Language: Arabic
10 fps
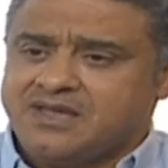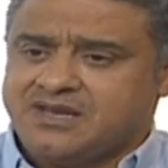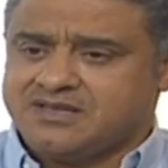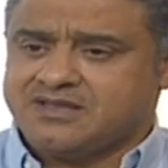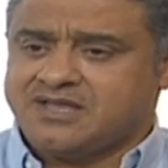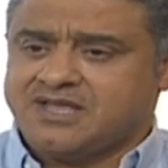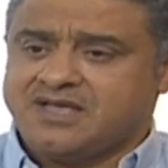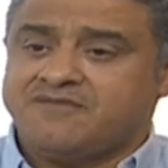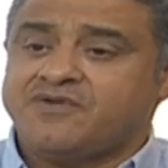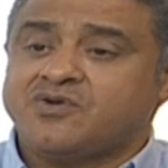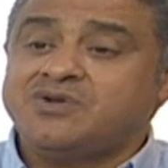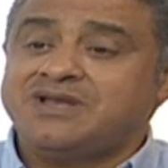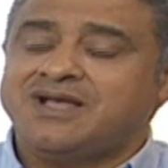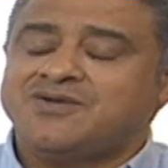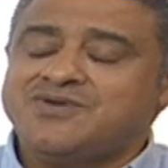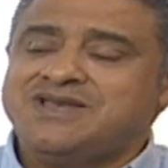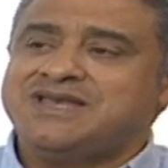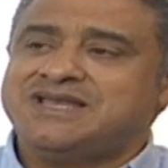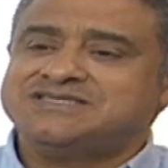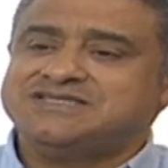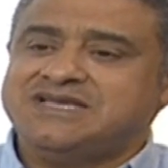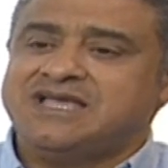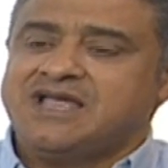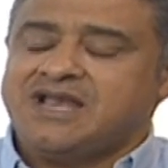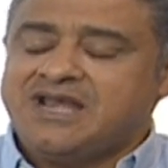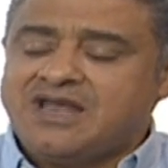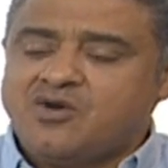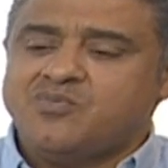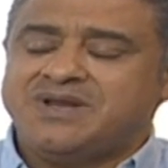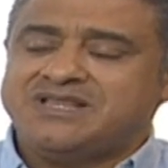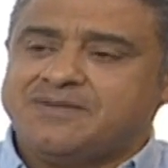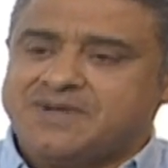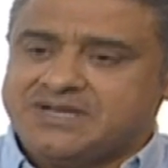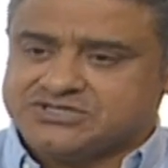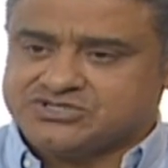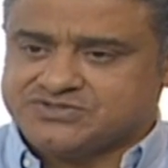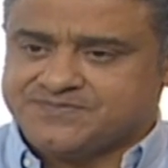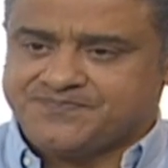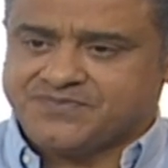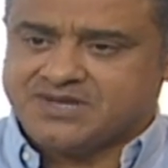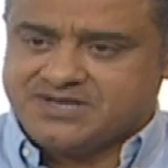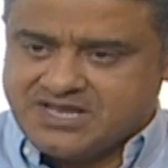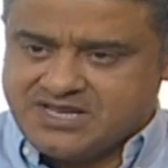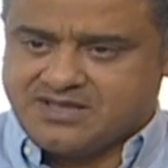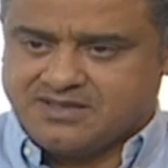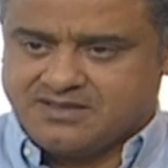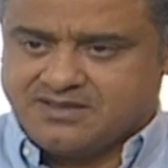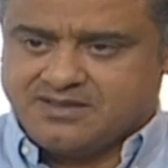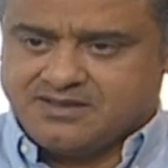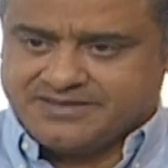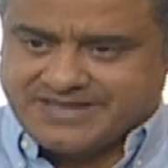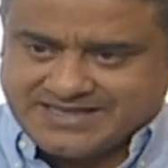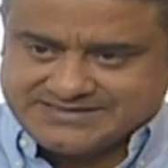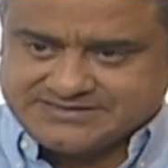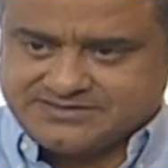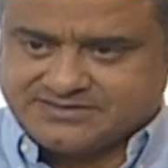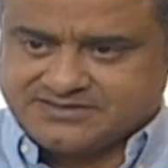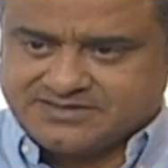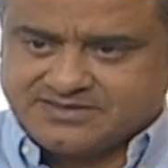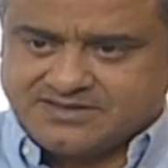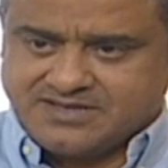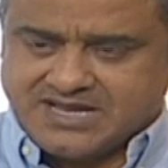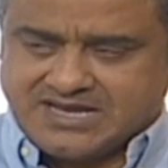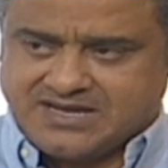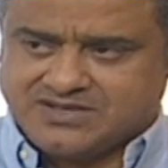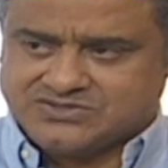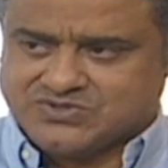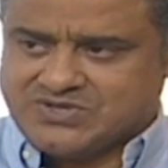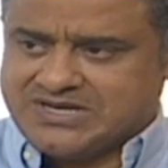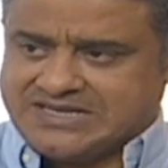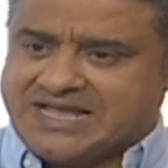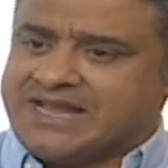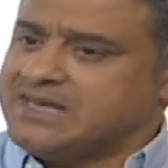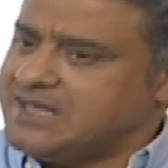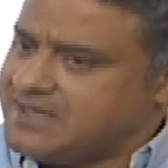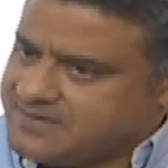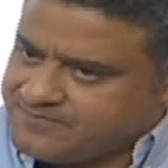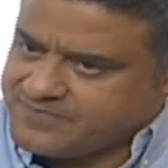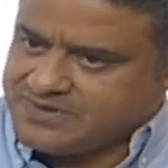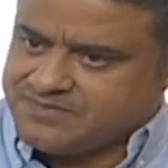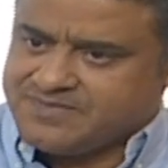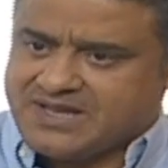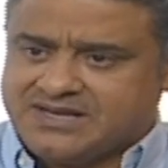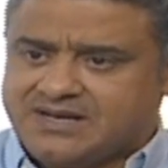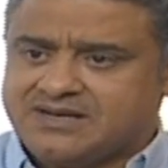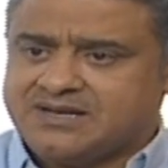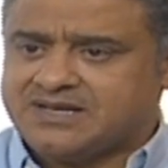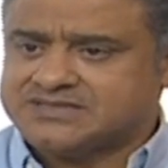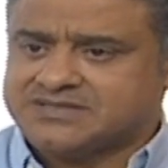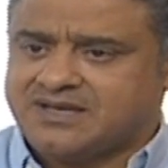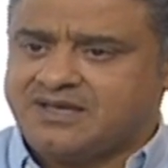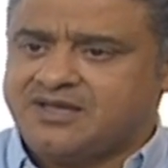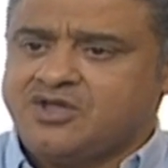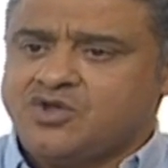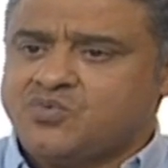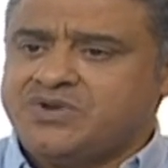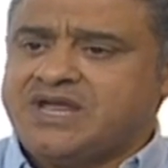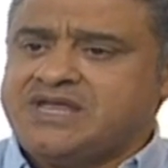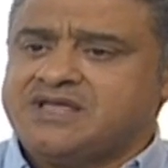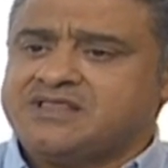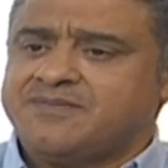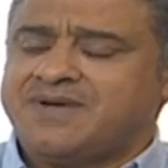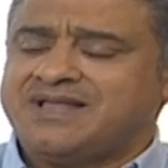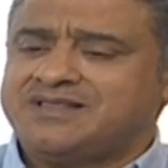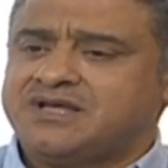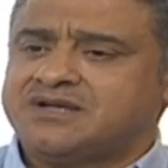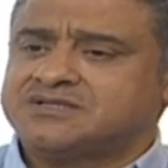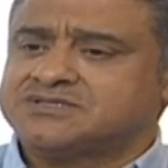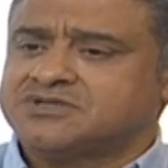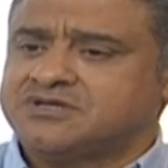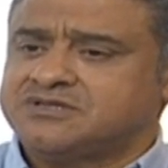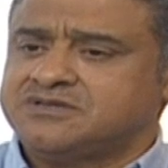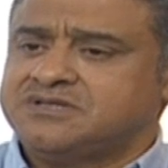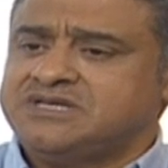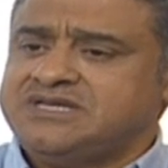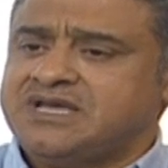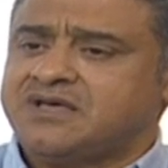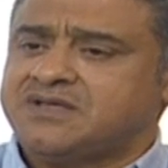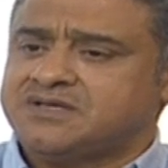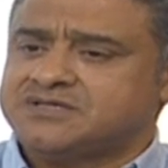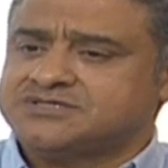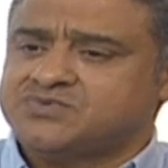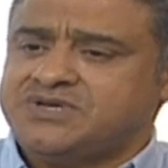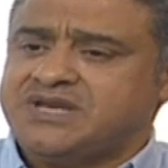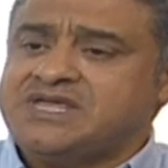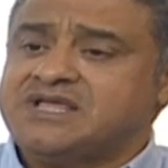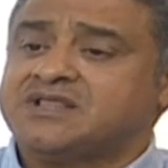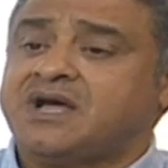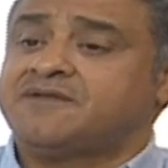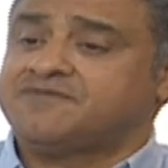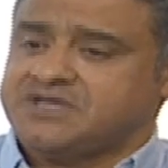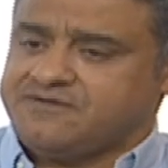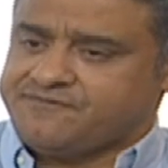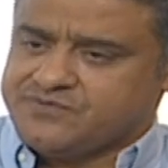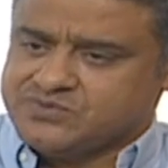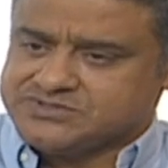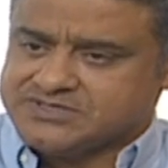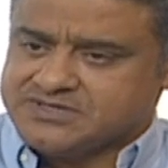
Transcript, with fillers: انت آه، فكل كل الناس دي لو ما انتبهتش ان هي تحسن يعني عايز اقول لك دخلها بالمعنى الاصح وان هي تبقى عندها اقتصاد ليها خاص وان هي تعرف تجيب فلوس